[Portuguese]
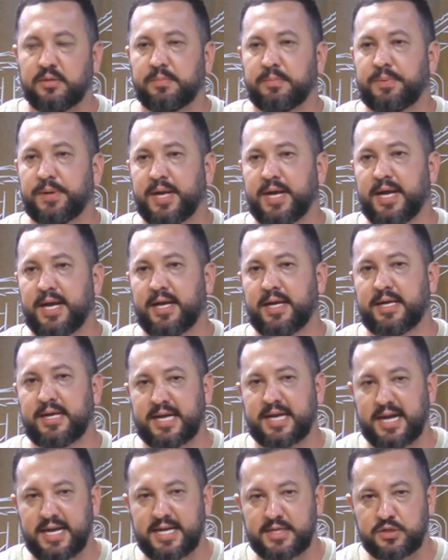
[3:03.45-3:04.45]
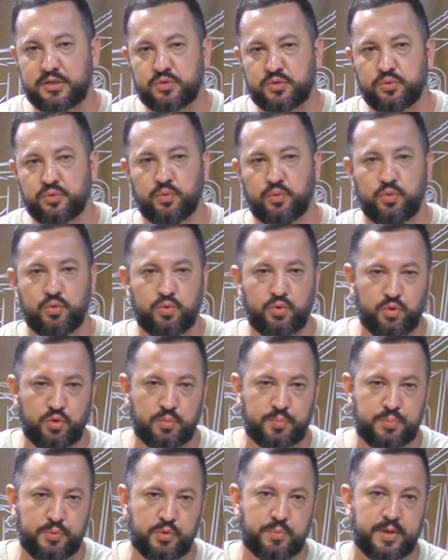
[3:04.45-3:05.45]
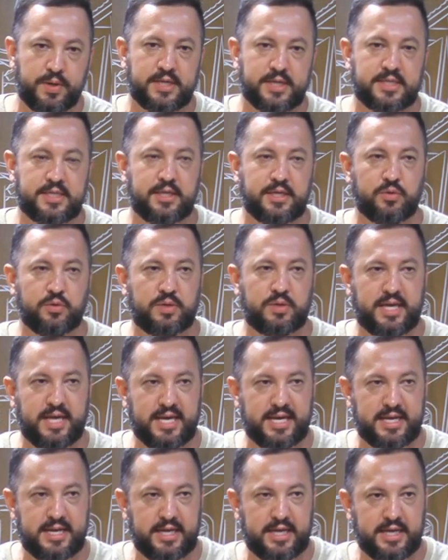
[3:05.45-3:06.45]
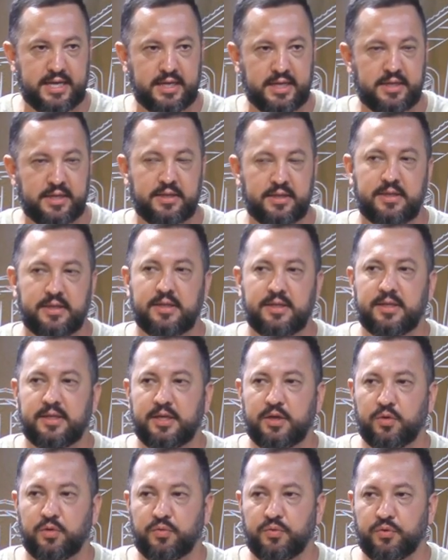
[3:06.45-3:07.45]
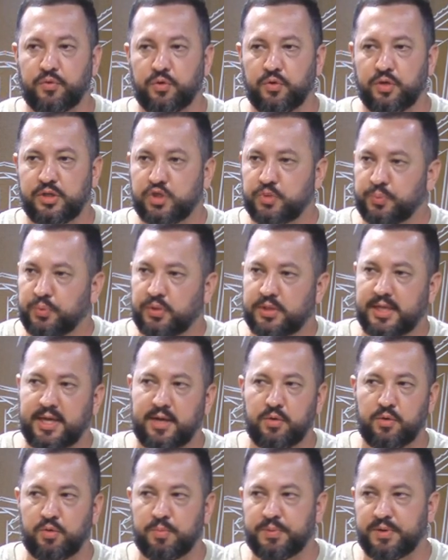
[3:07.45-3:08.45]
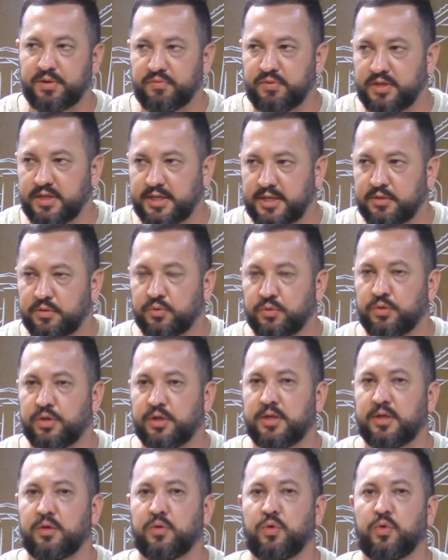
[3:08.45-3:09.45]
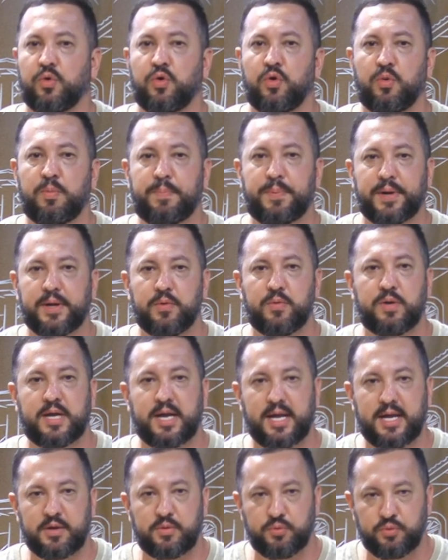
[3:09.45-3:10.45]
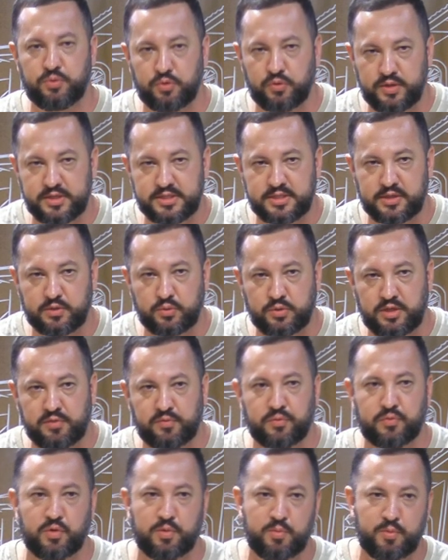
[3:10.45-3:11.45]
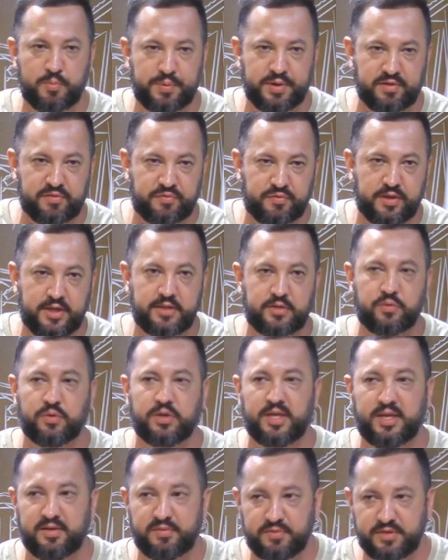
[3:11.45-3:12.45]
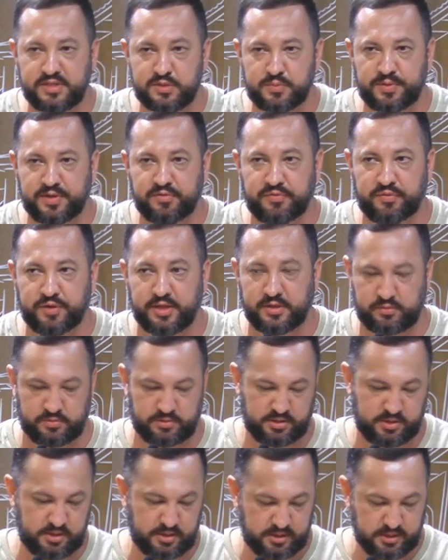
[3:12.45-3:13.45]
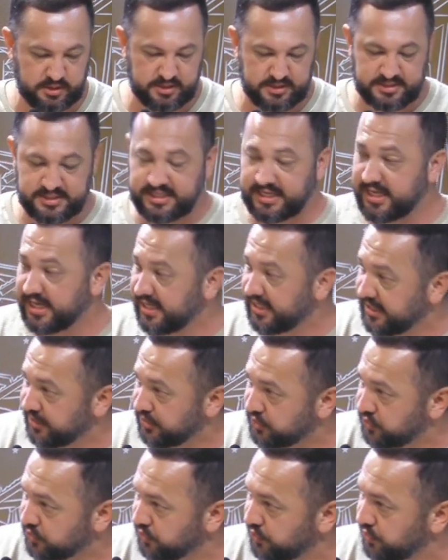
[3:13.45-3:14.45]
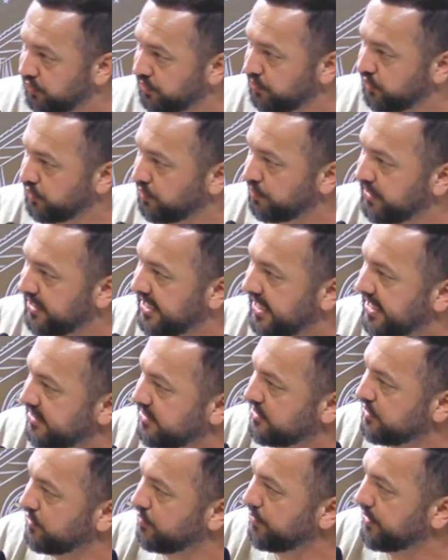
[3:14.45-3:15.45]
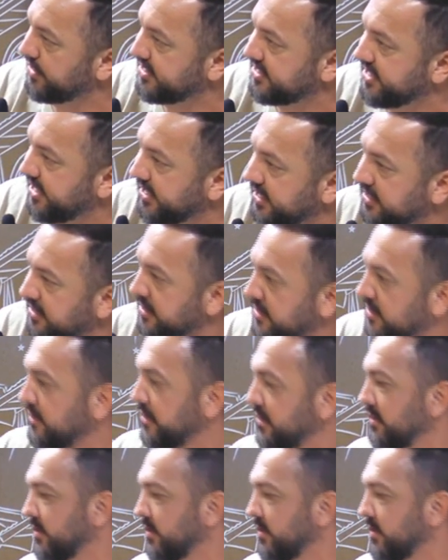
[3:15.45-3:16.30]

para, caso o grupo e o partido querer, eu vou disputar ou para vereador ou para um cargo não executivo como prefeito e vice-prefeito. Seria isso. Muito obrigado, senhor presidente.